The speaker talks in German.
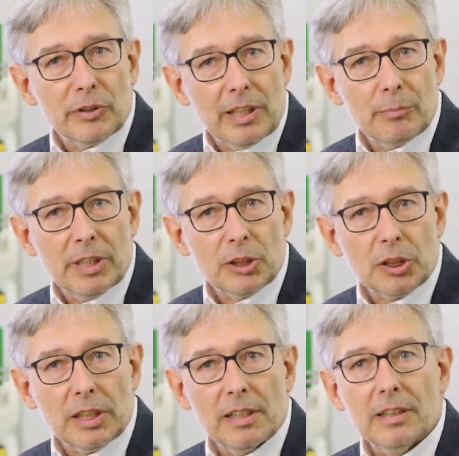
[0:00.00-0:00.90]
von einem
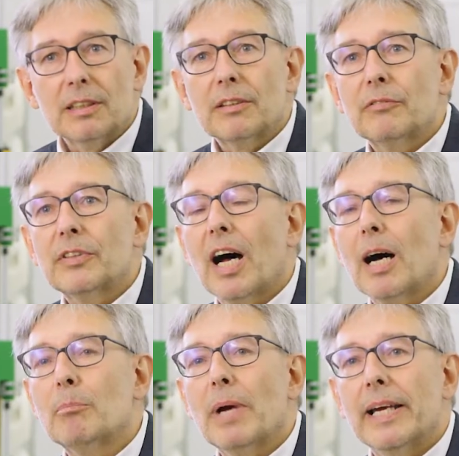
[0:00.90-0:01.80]
Hersteller, wir
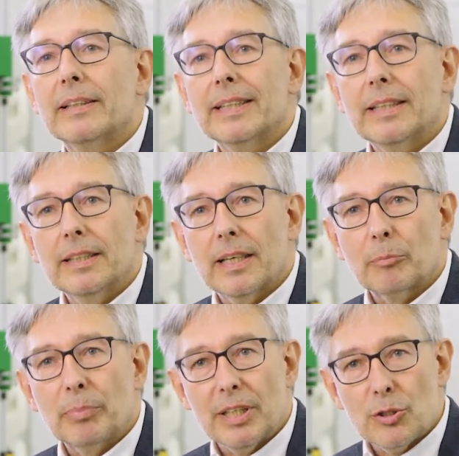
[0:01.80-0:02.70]
haben ein
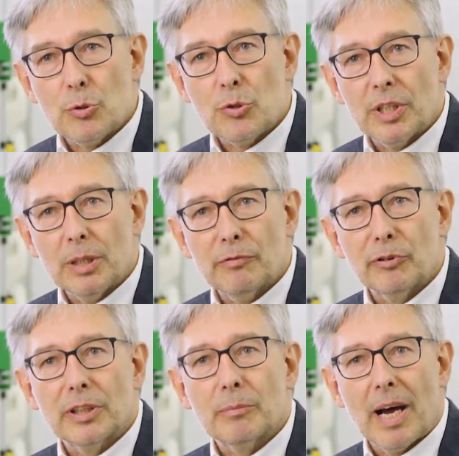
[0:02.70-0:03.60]
ERP-System
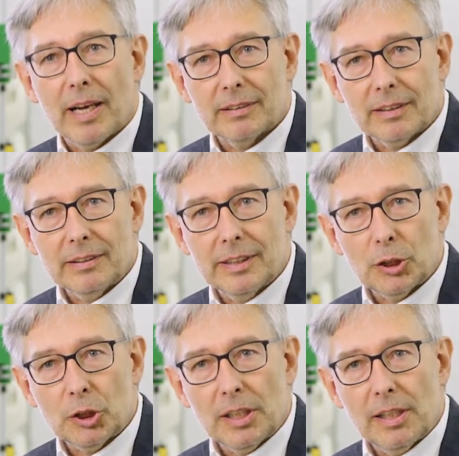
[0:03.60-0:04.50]
von einem anderen
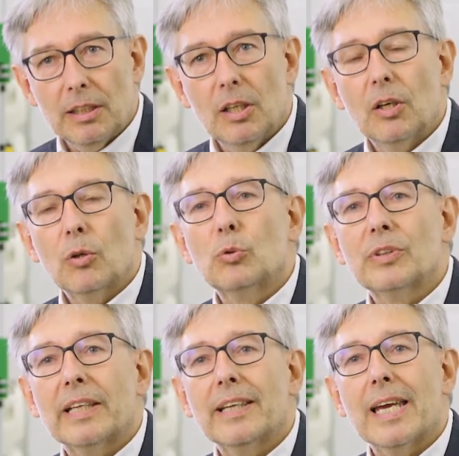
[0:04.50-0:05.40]
Hersteller und
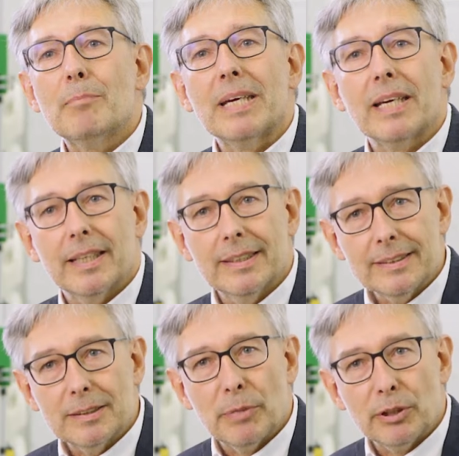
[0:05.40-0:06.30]
ein
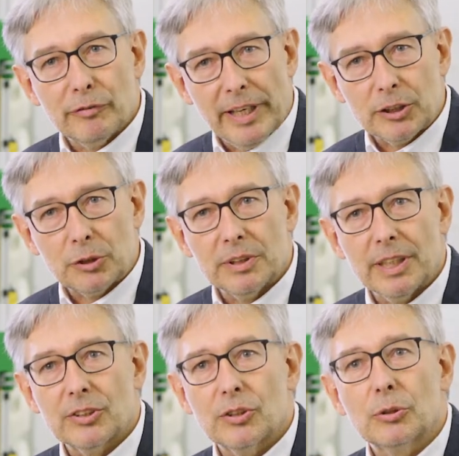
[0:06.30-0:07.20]
MES, Manufacturing
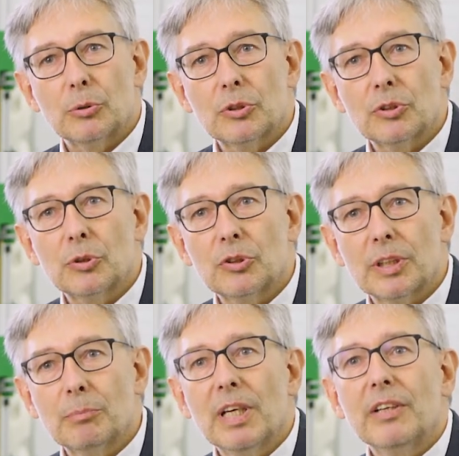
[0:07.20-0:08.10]
Execution
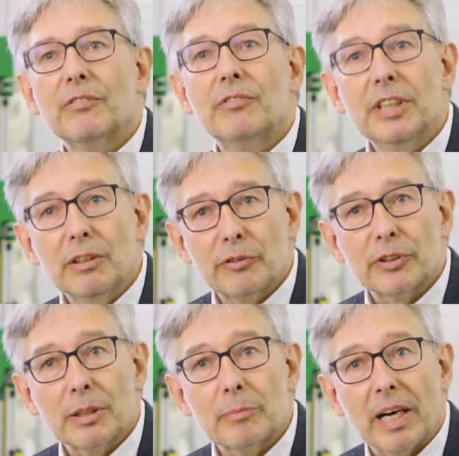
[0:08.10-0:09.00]
System, wieder
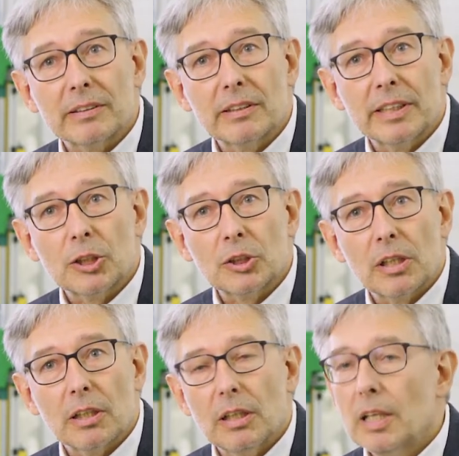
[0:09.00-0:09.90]
von einem anderen
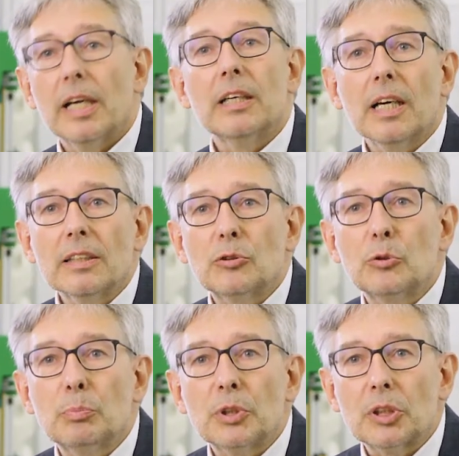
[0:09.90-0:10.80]
Hersteller. Eine ganz
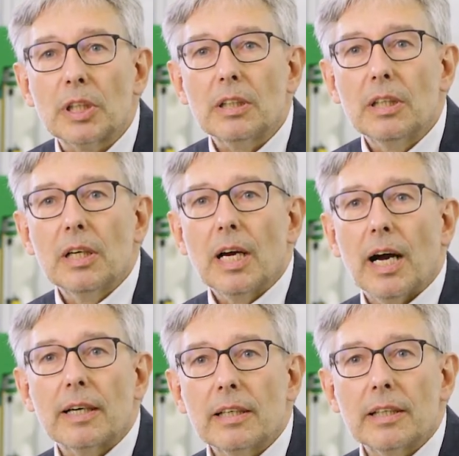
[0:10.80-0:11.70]
typische
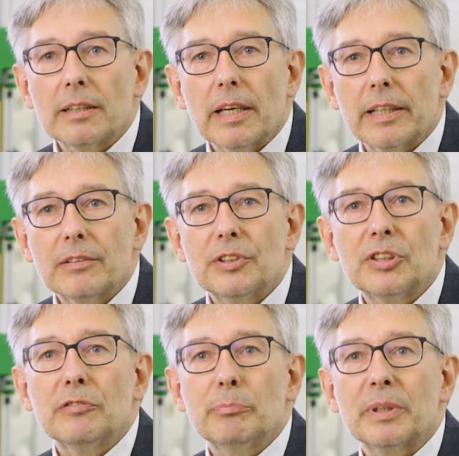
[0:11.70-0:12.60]
Angelegenheit, wie es
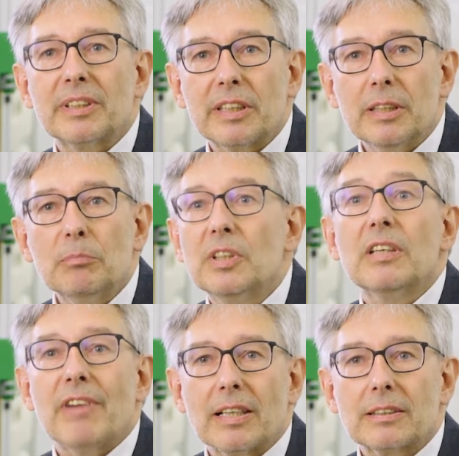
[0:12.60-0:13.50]
in Betrieben, die
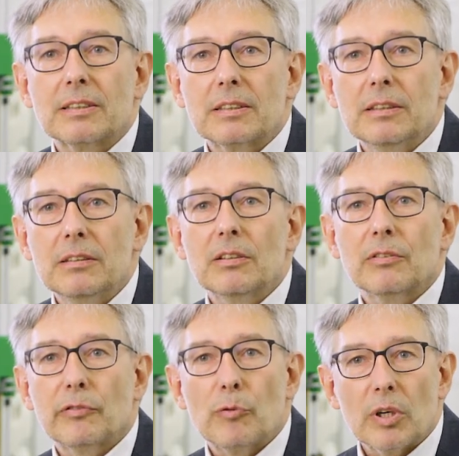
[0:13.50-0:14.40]
gewachsen sind,
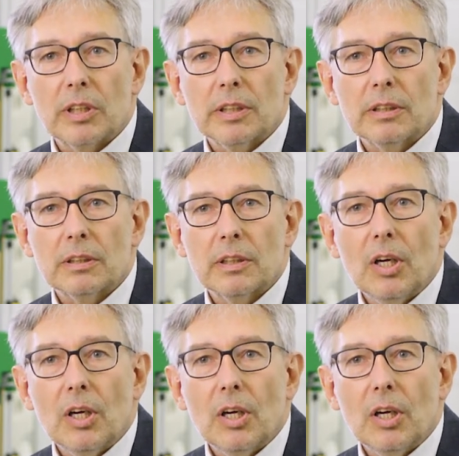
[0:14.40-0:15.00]
vorliegen.